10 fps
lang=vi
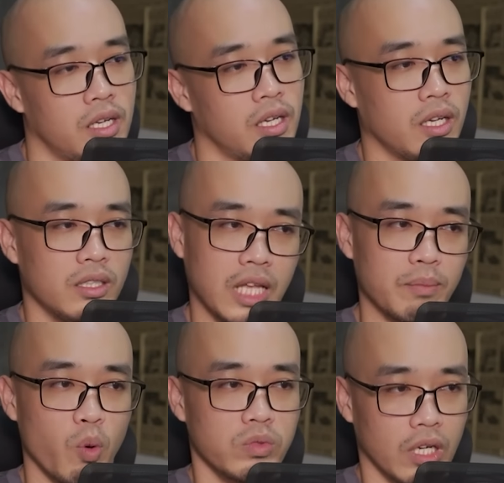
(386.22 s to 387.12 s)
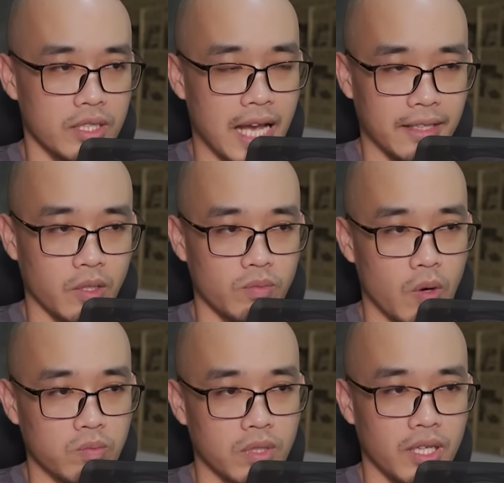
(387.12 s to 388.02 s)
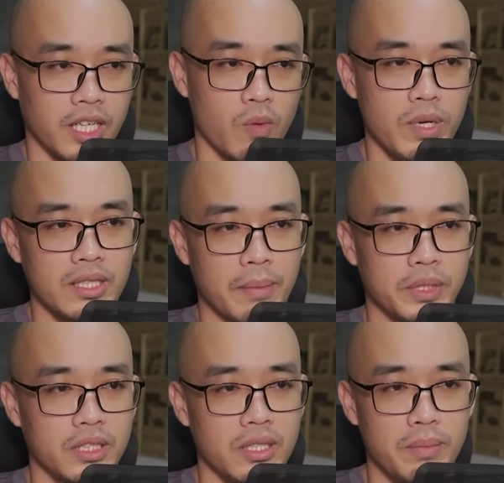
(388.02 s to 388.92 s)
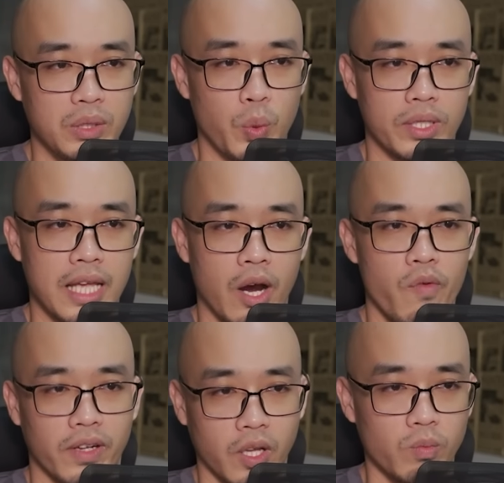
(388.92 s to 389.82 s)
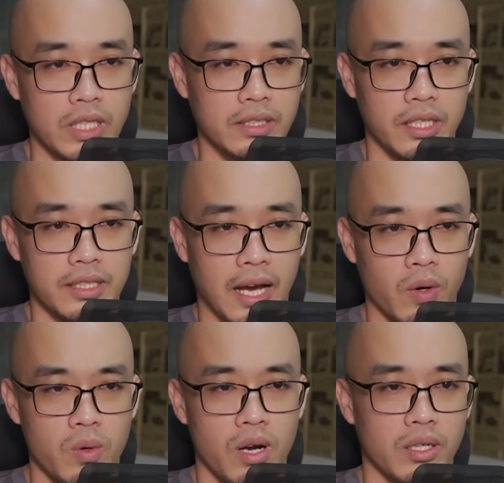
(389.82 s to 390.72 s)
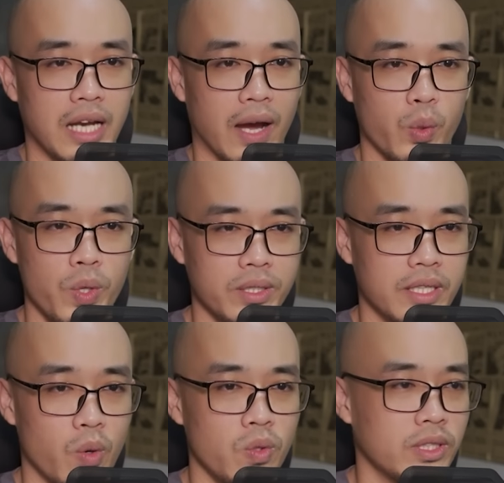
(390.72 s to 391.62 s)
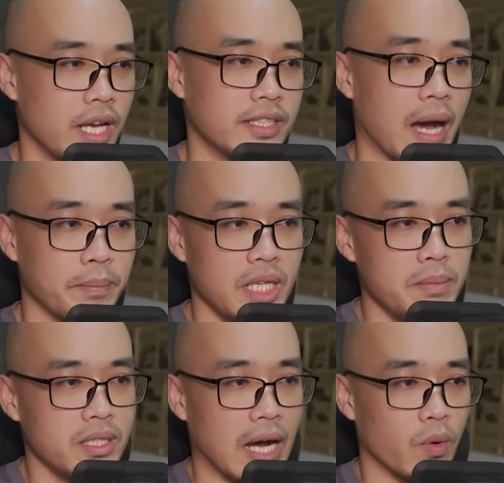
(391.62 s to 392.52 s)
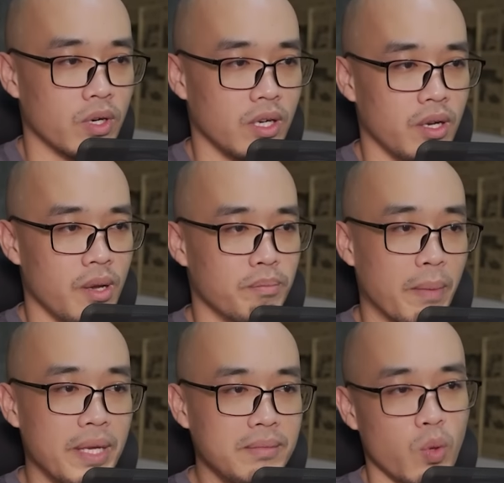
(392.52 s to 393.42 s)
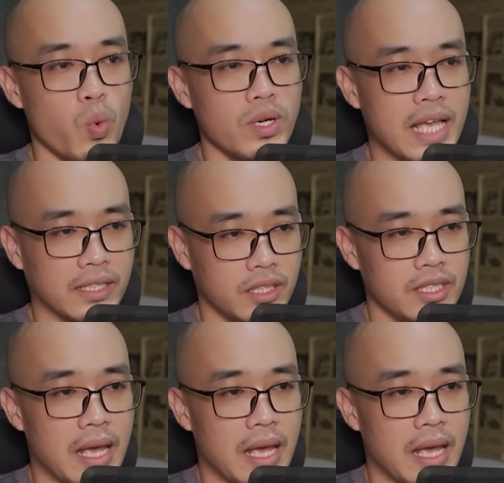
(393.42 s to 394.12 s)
Kim Tiểu Thoa giật mình, vội vàng khom người hành lễ. Nam tử áo đen này không ai khác mà chính là tông chủ của Thiên Ma Tông, Tư Đồ Hạo.